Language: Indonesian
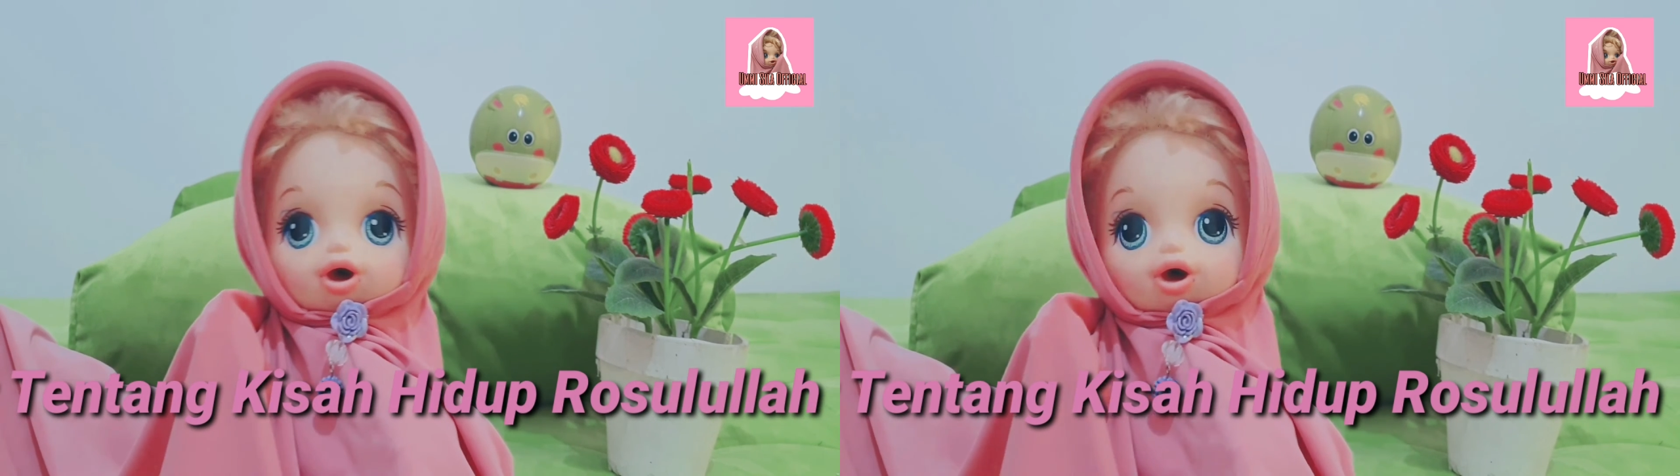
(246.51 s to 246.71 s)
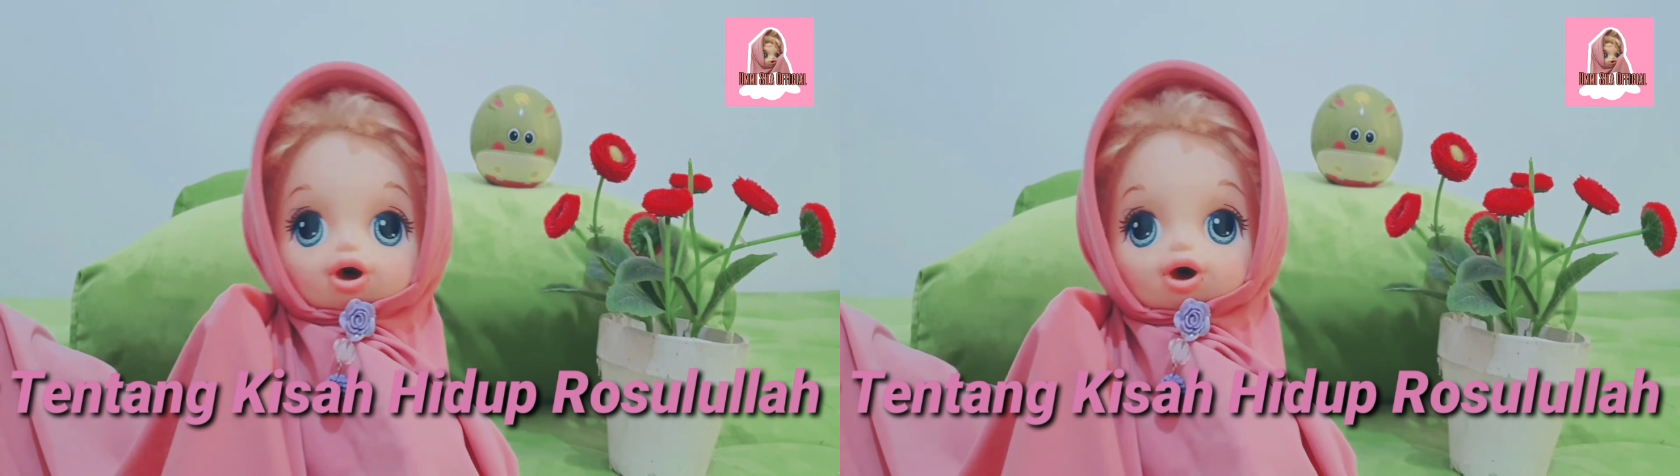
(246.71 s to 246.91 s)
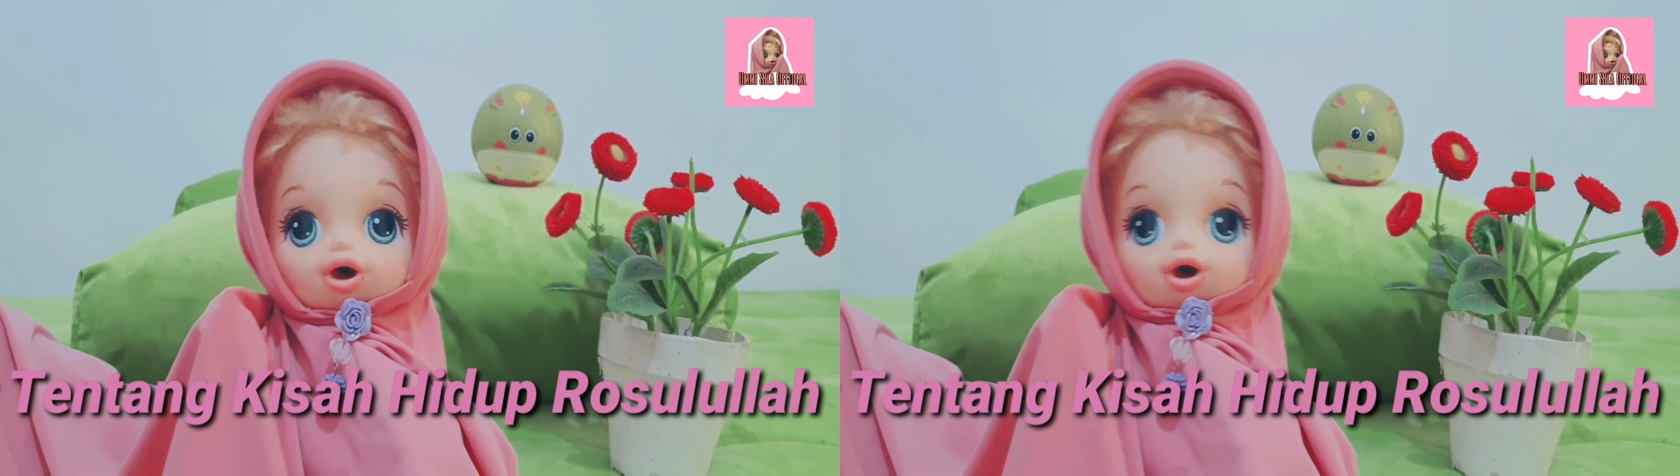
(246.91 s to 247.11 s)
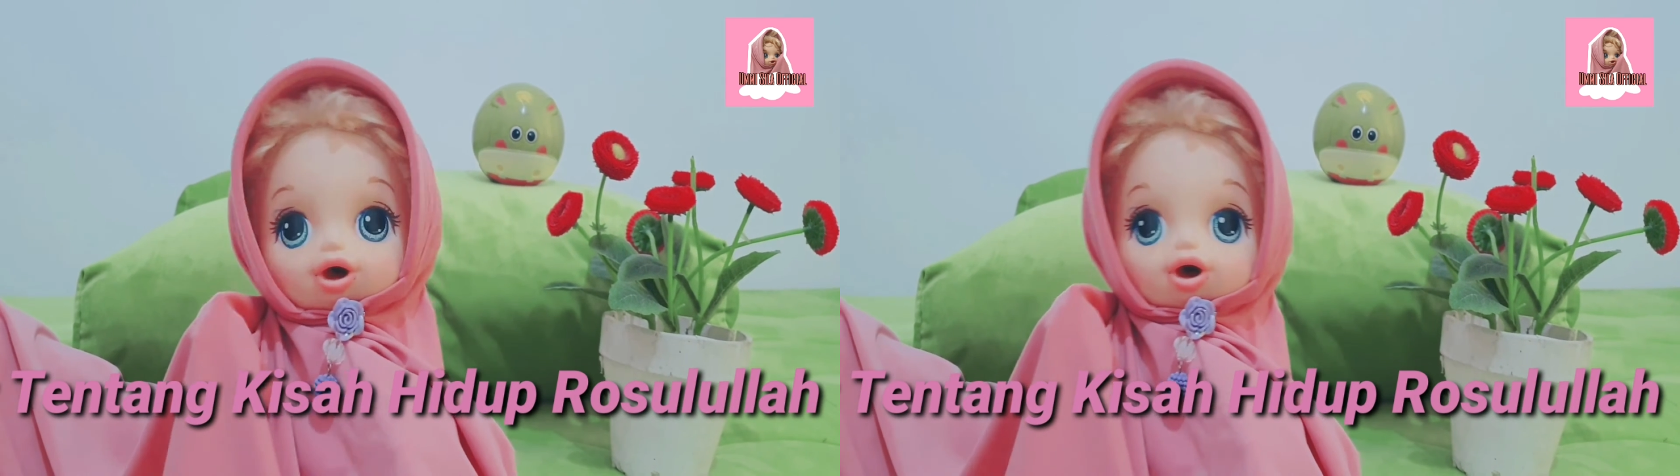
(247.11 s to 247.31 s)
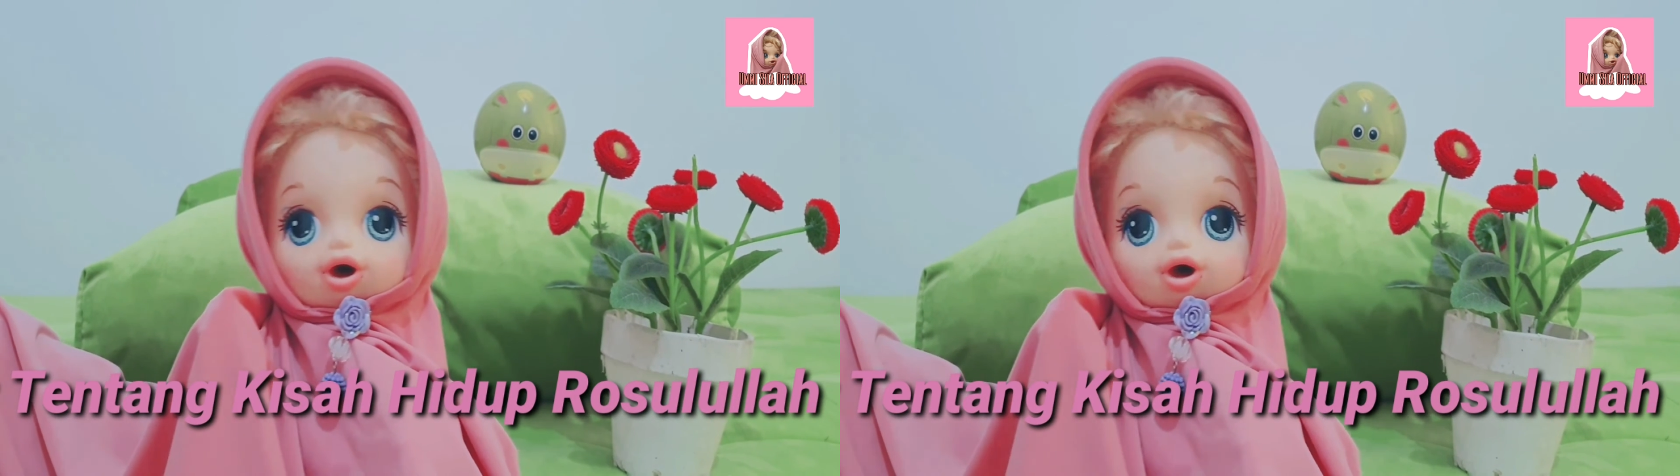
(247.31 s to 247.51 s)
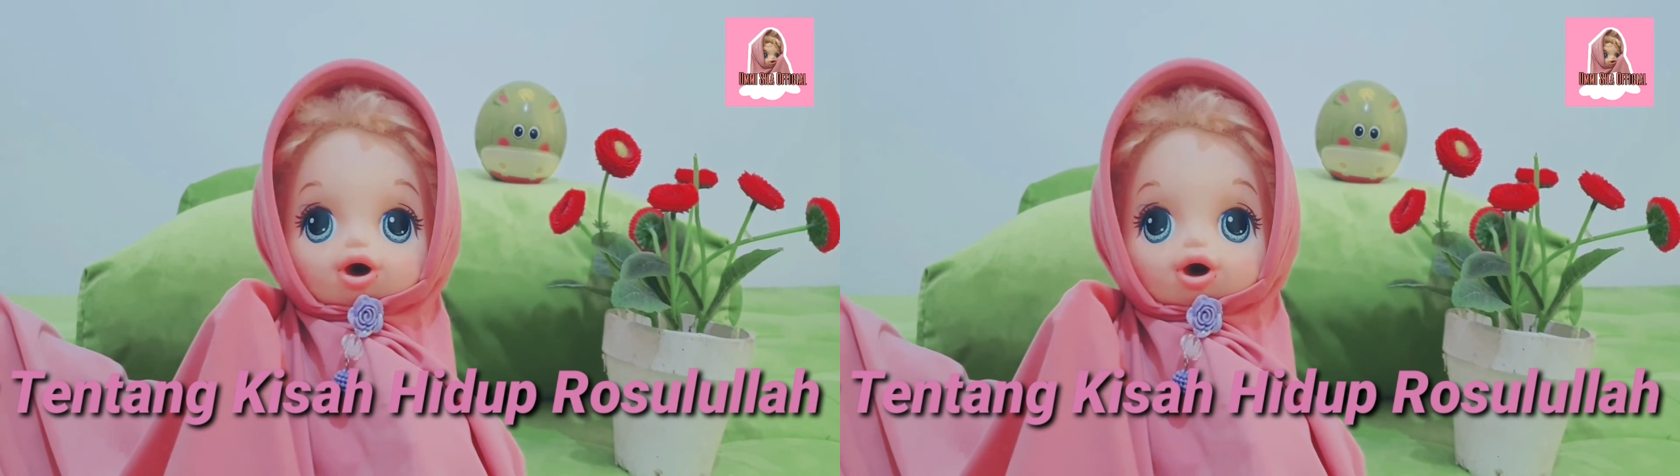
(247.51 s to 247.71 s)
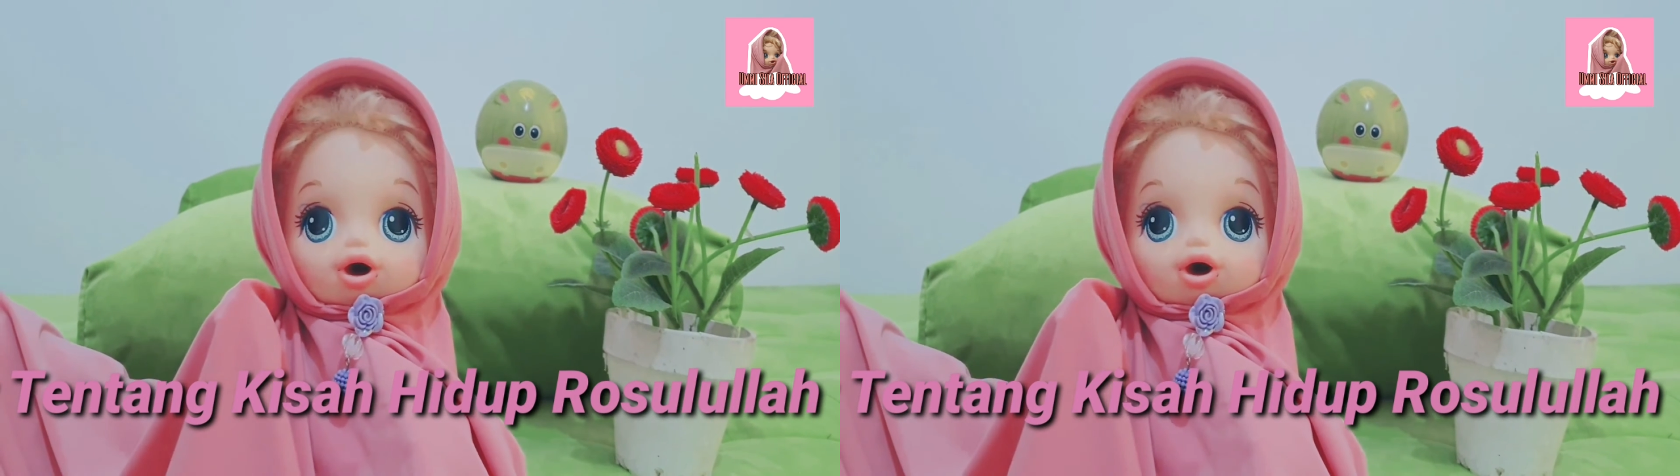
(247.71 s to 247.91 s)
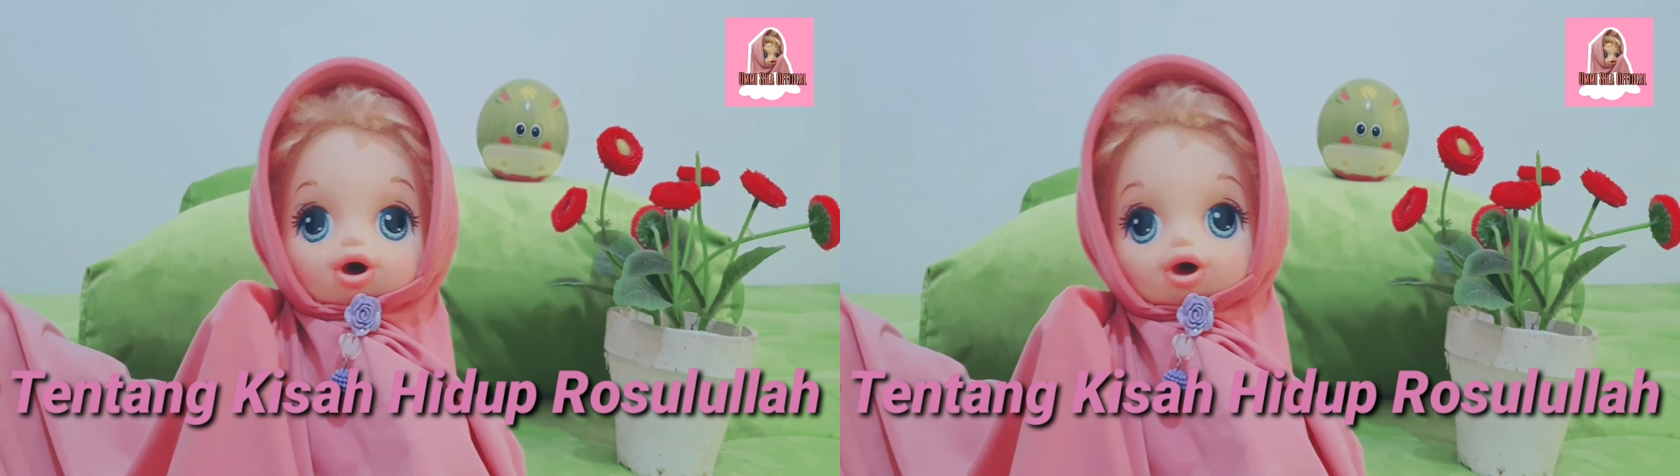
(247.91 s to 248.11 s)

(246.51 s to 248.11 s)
kisah hidup Rasulullah